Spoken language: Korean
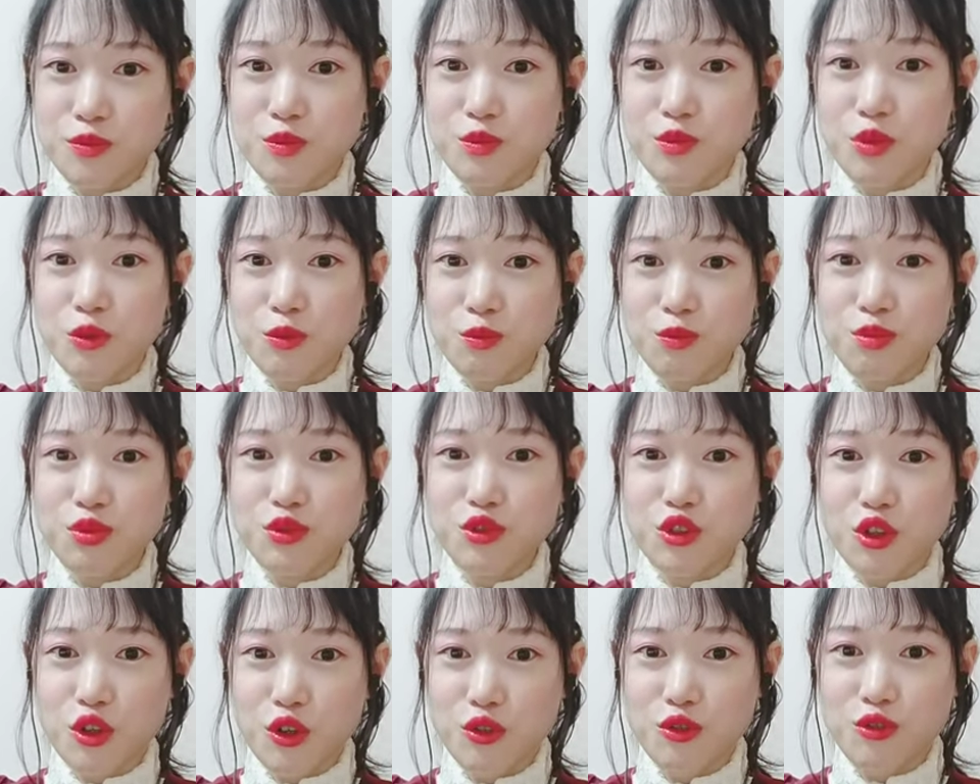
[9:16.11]
뽐뿌
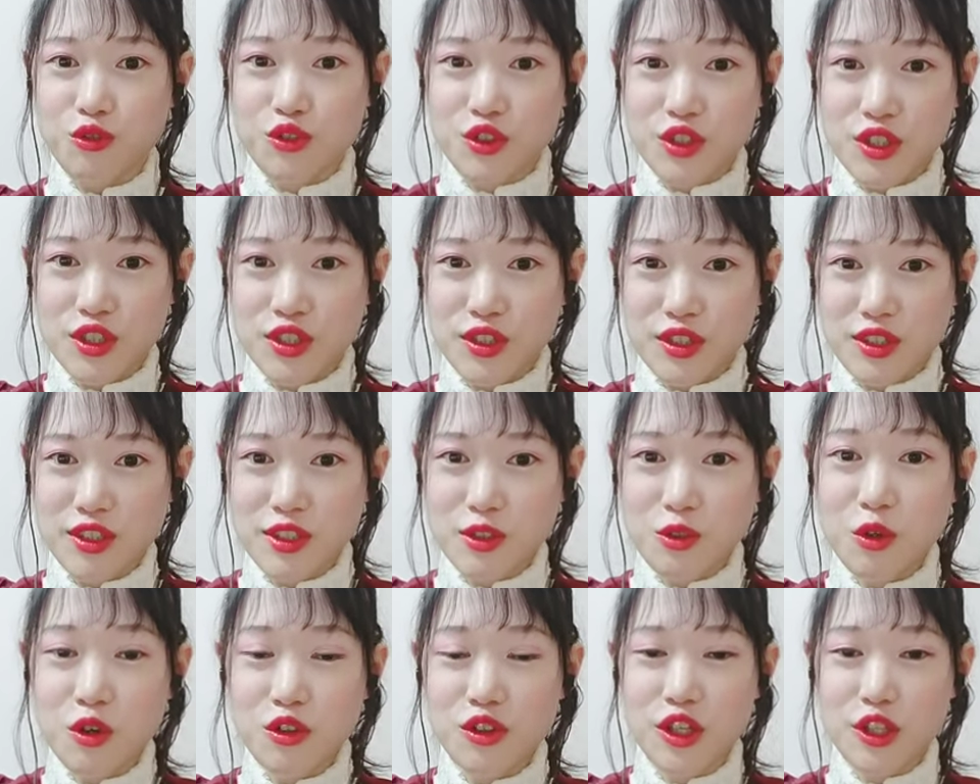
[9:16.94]
넣어주신
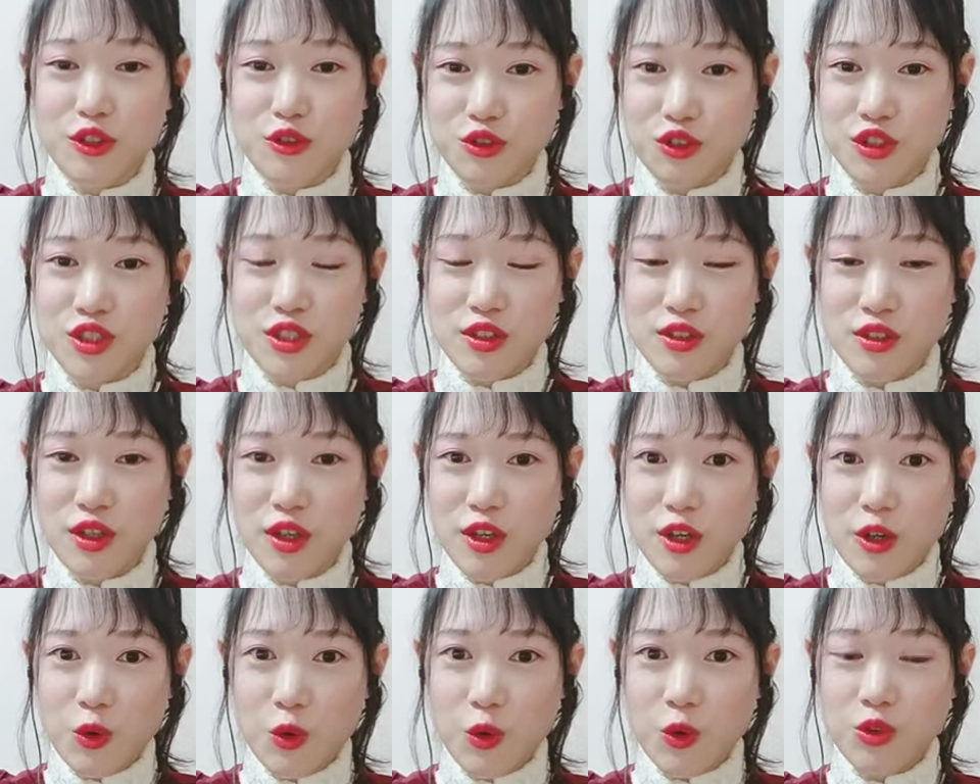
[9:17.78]
응원해주신
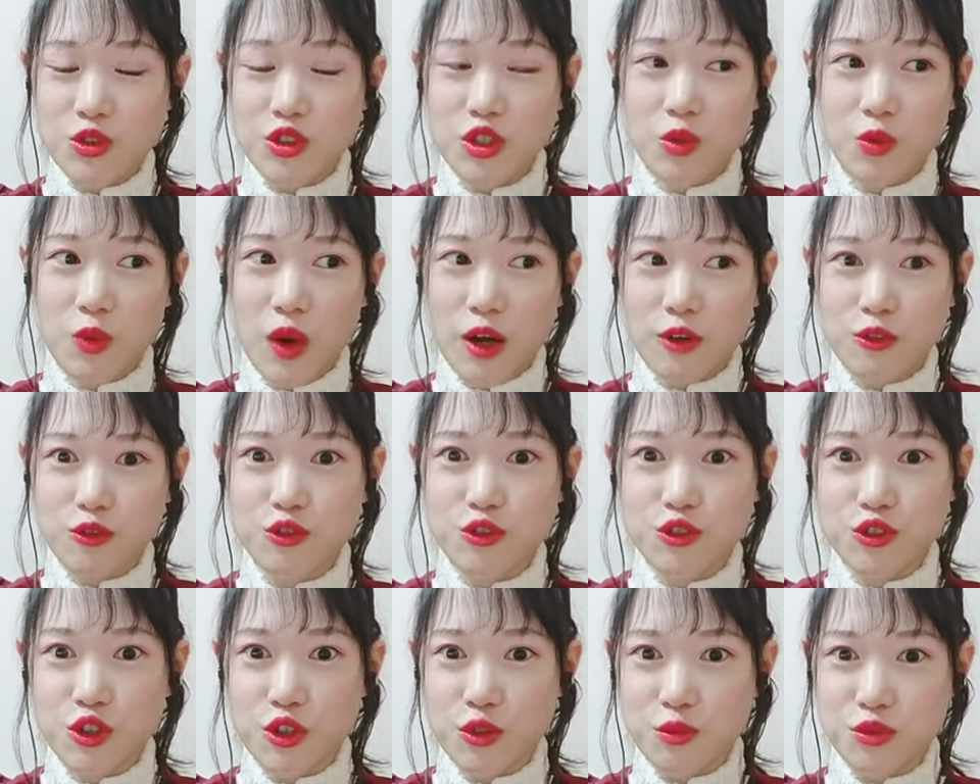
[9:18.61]
고전
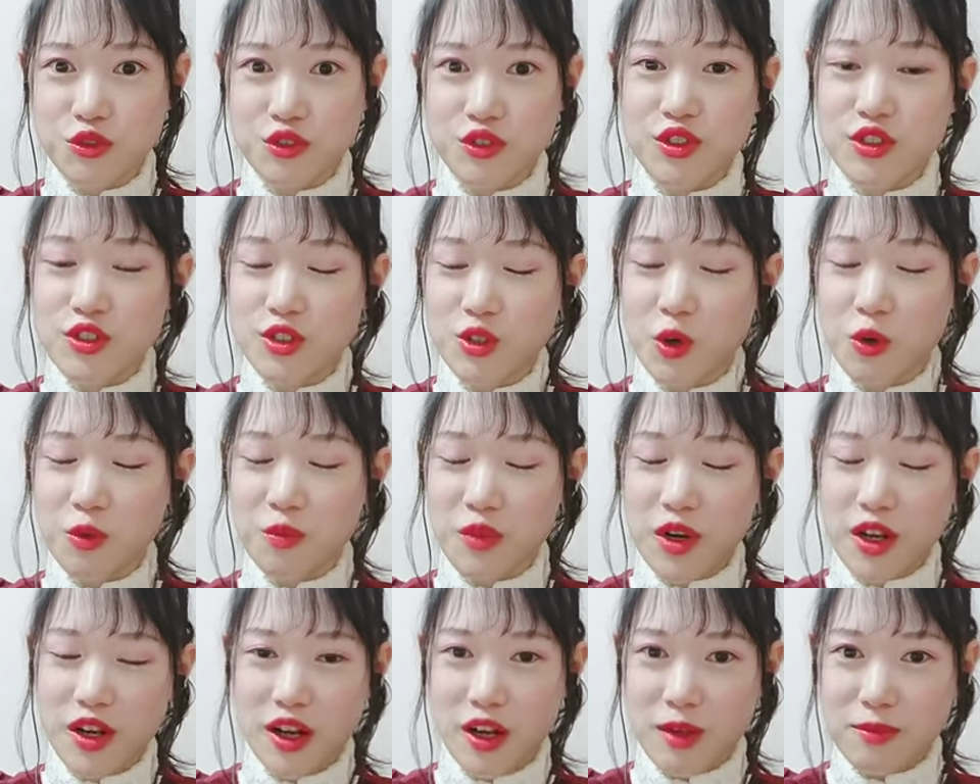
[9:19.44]
왕구러 분들
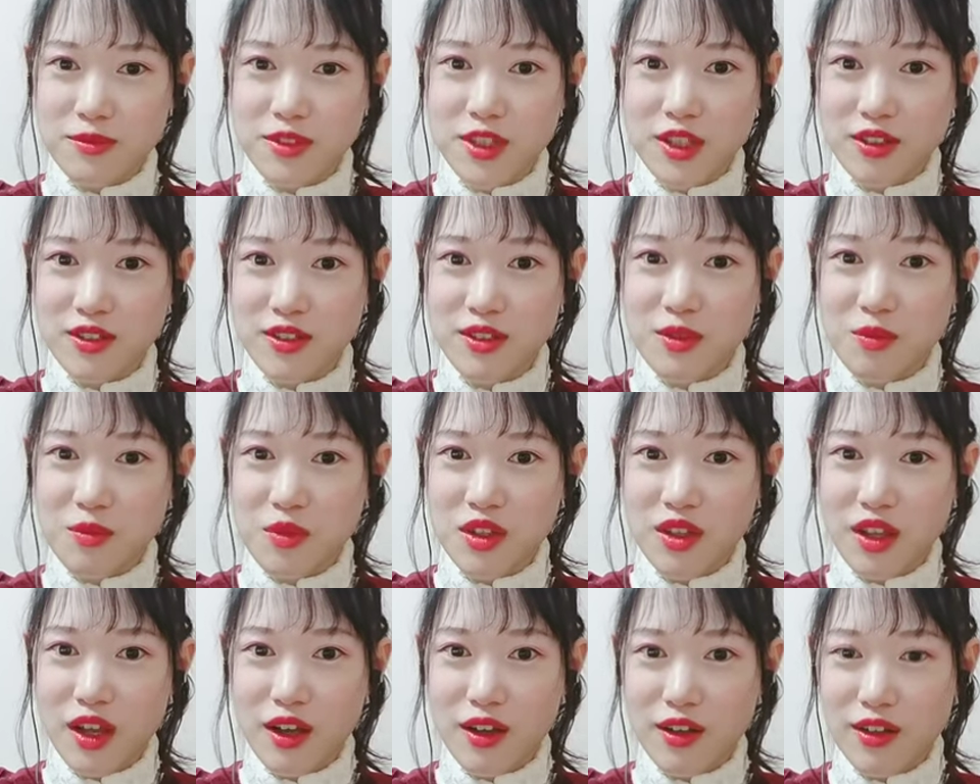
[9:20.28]
정말
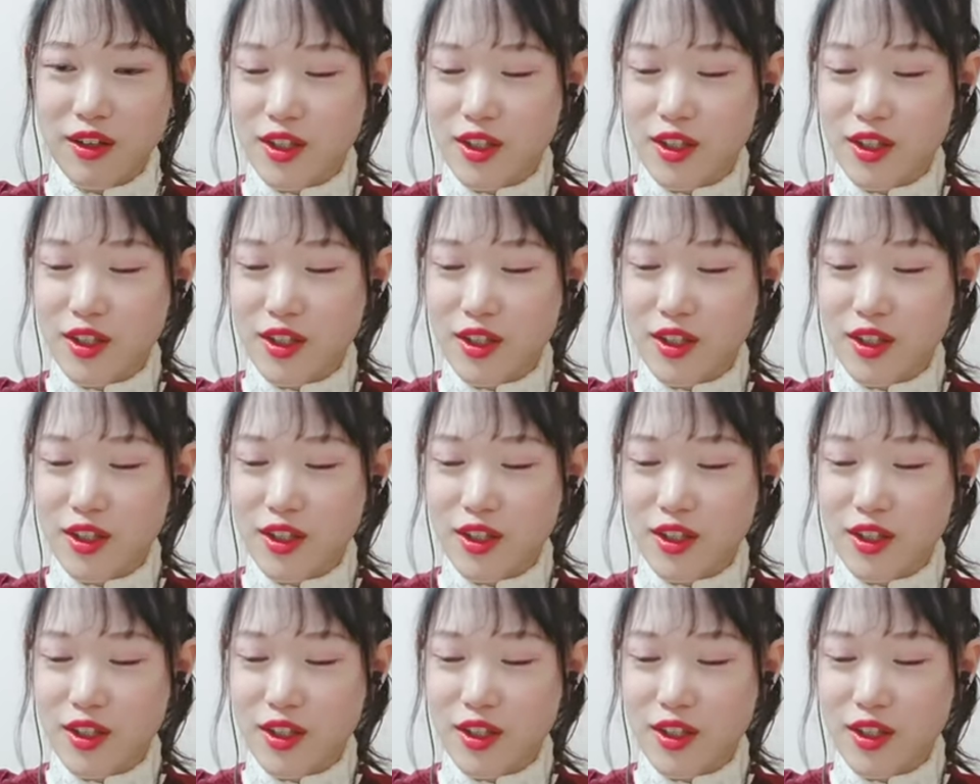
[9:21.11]
감사드립니다.